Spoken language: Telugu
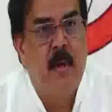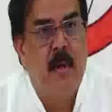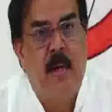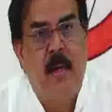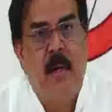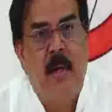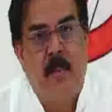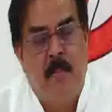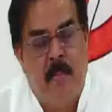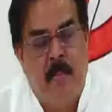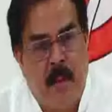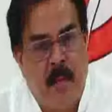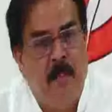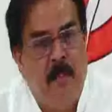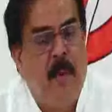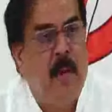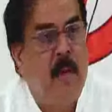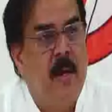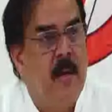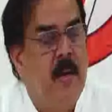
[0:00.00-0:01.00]
రెడ్డి గారి
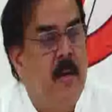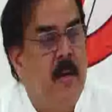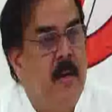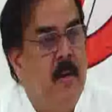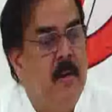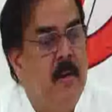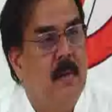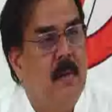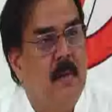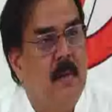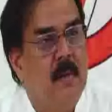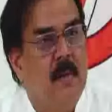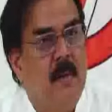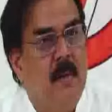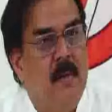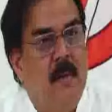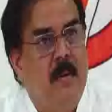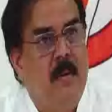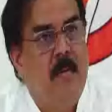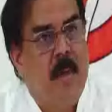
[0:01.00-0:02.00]
పరిపాలనే
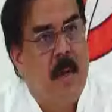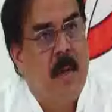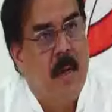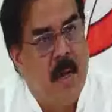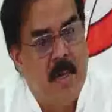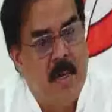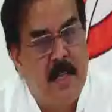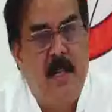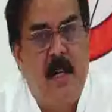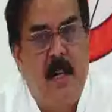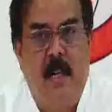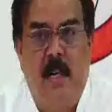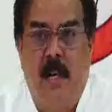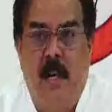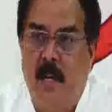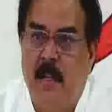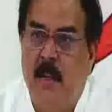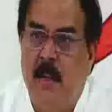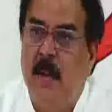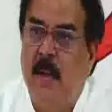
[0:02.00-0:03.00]
మన రాష్ట్రానికి
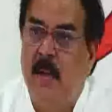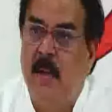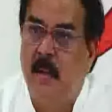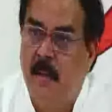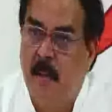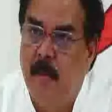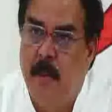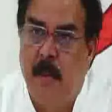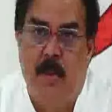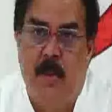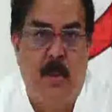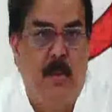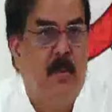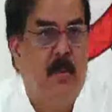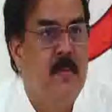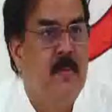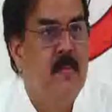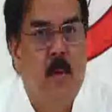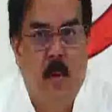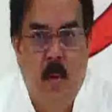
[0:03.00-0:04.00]
అతిపెద్ద విపత్తు
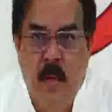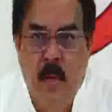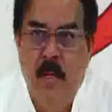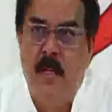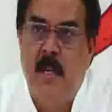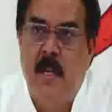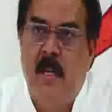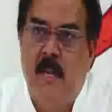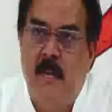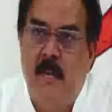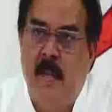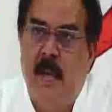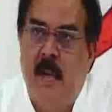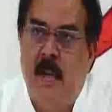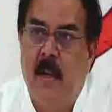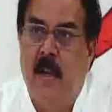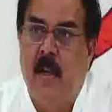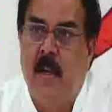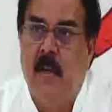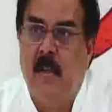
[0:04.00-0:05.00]
ఊహించని
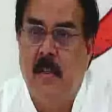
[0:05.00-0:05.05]
విధంగా